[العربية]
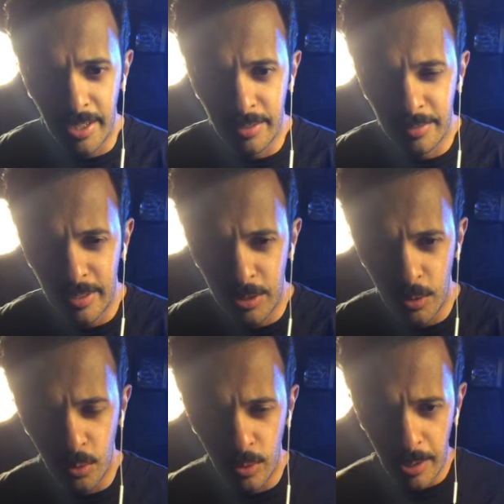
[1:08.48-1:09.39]
عن
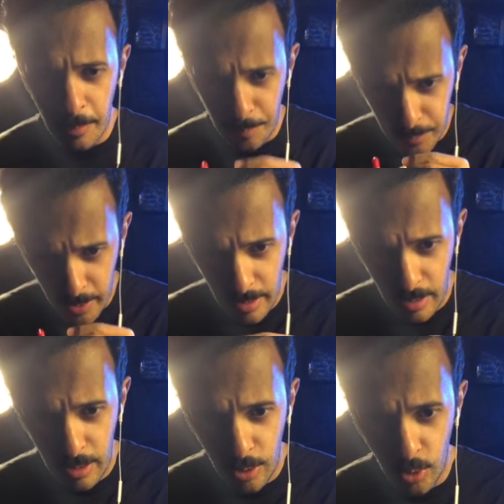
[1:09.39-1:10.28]
فيديو
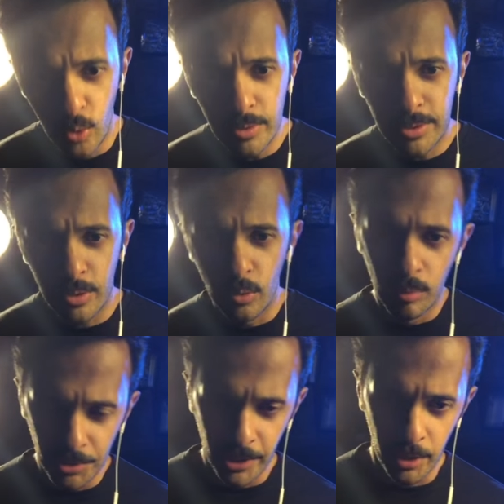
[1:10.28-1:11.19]
العود
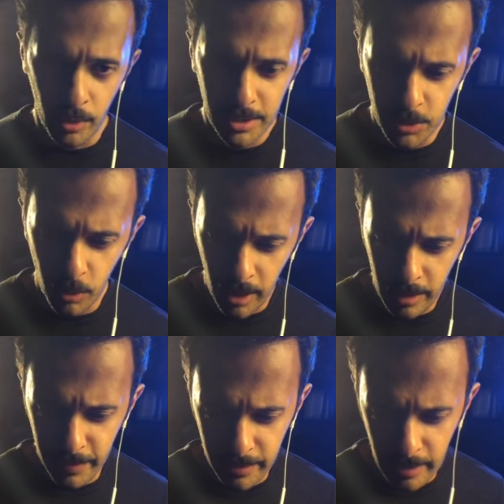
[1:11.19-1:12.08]
والمطر
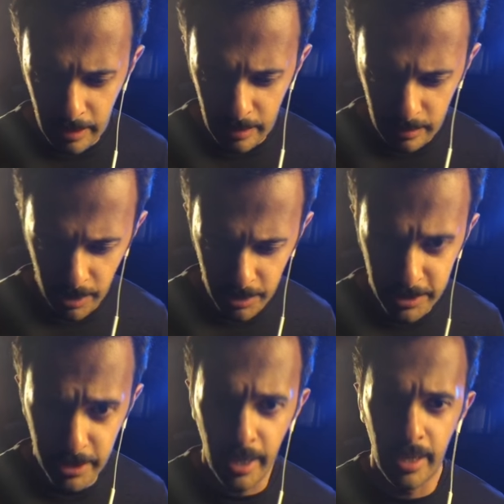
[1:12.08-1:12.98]
وهالسوالف انه يعني ايش
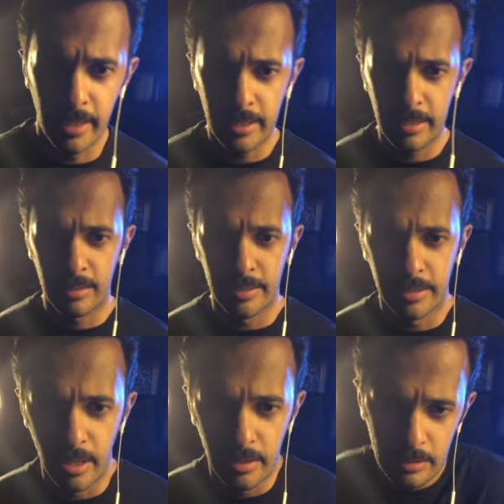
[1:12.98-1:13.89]
طلع عليك؟
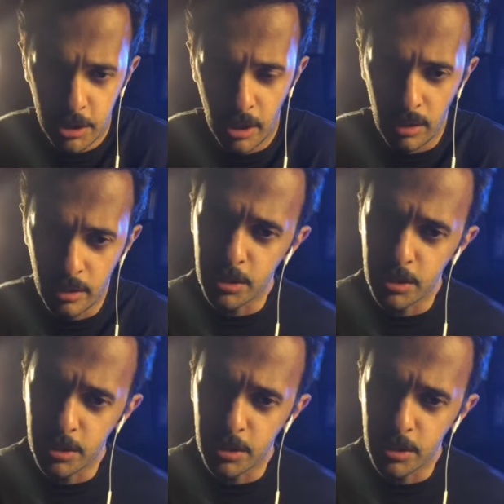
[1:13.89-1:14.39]
انت شغلك